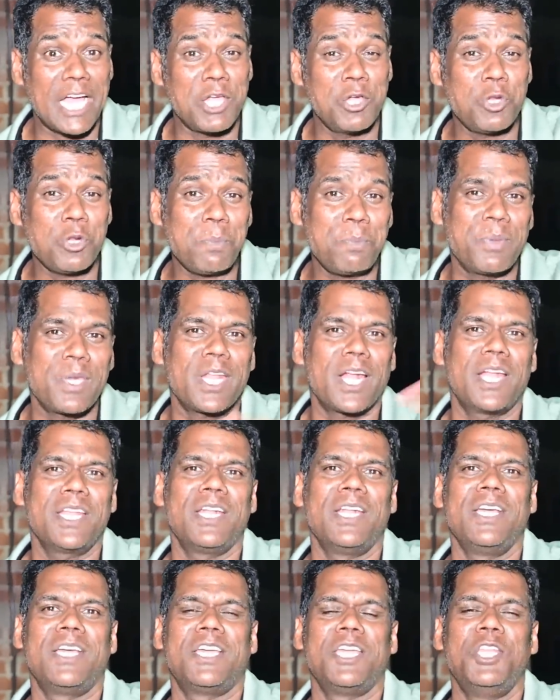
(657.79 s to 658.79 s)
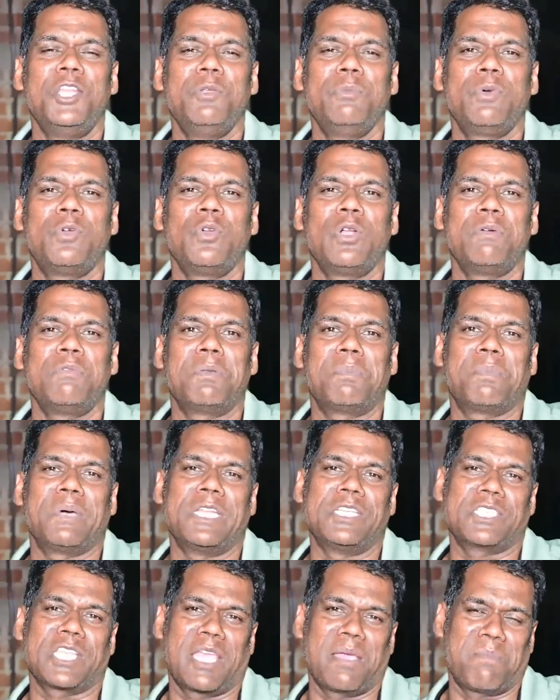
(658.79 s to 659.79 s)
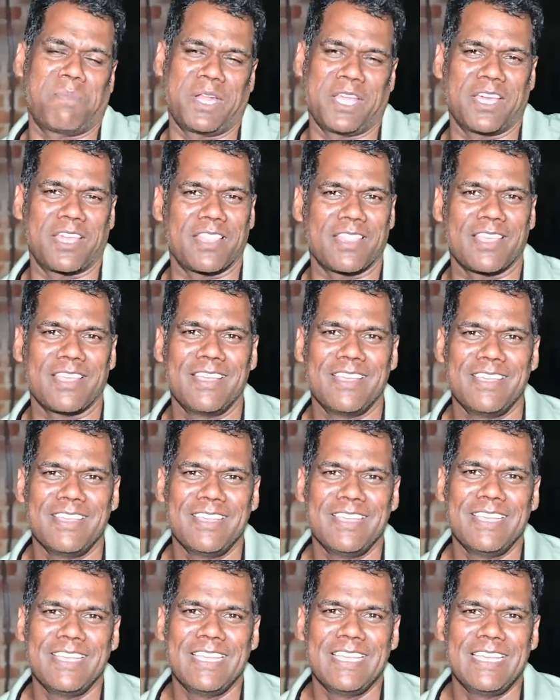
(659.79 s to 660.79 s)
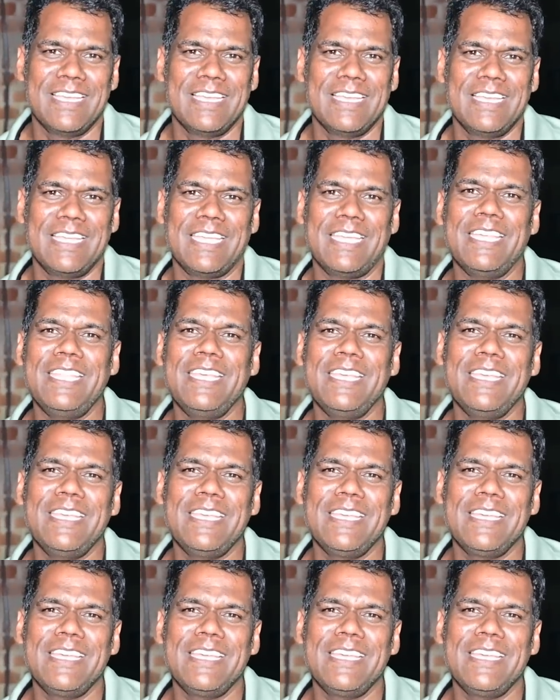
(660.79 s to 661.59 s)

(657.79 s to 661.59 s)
ஐரோப்பிய நாடுகளுக்கு இன்னும் கூட விற்பனை செய்யப்படுகிறது இது